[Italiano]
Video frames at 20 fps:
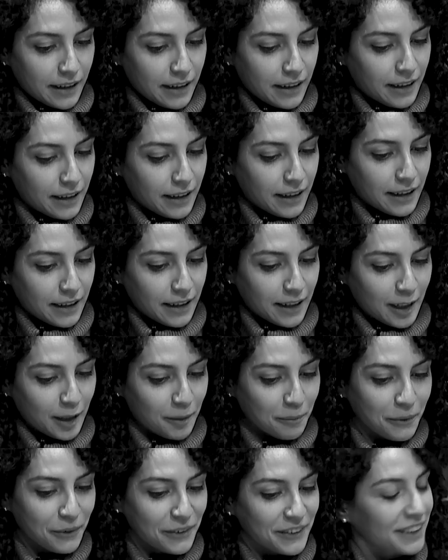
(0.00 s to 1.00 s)
la,
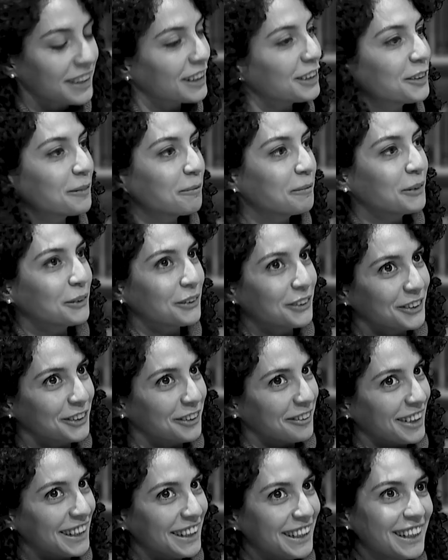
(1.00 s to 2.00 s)
la, musica più
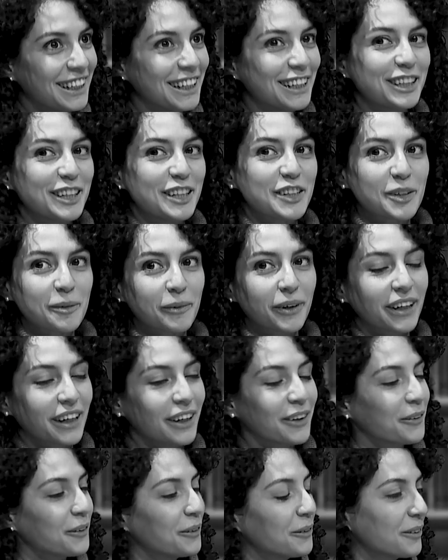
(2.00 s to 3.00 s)
giovanile, diciamo
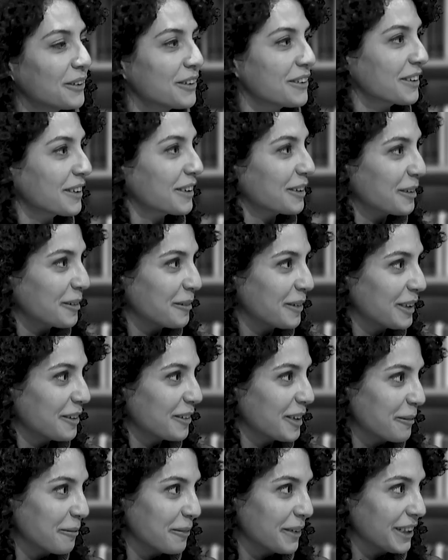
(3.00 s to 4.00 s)
che ognuno secondo me
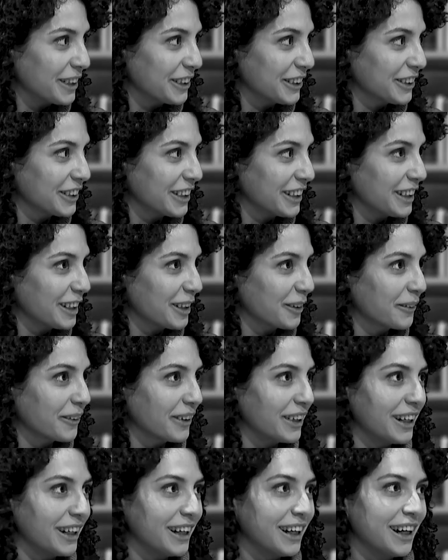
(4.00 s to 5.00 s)
dovrebbe scegliere
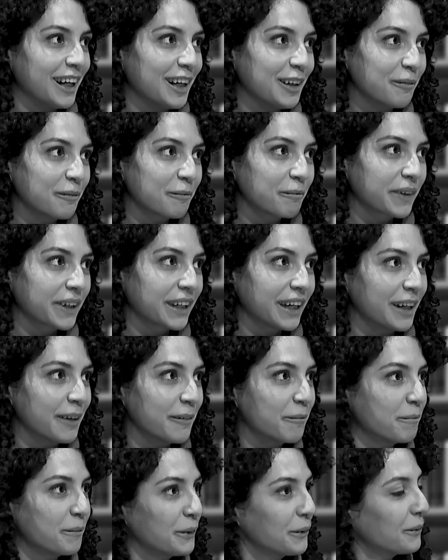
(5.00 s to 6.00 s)
quella che
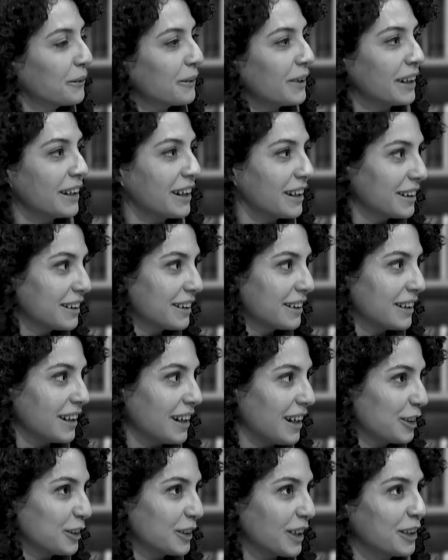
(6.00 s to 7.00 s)
è più
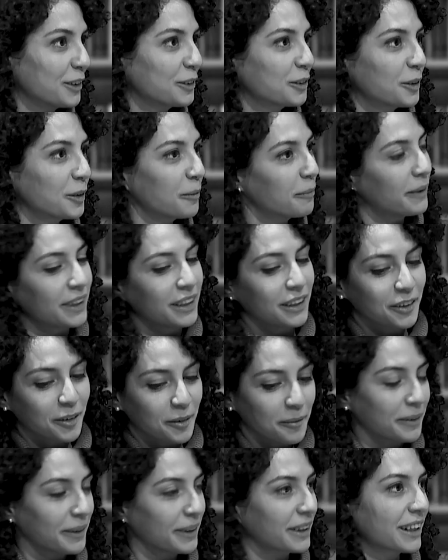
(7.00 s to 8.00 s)
adatta al, al suo
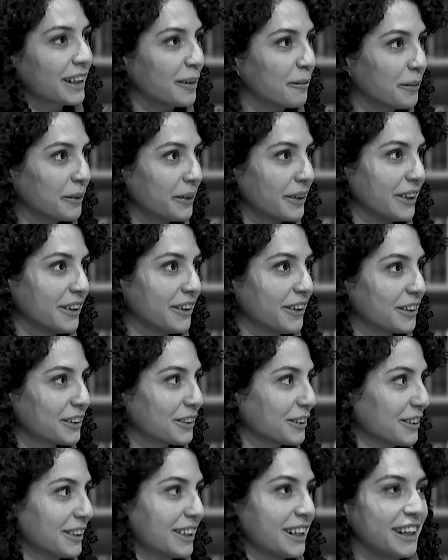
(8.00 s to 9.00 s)
periodo, perché poi io
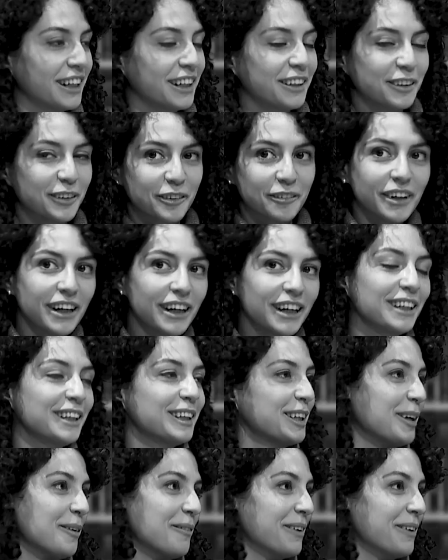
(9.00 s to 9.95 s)
sono degli anni 90,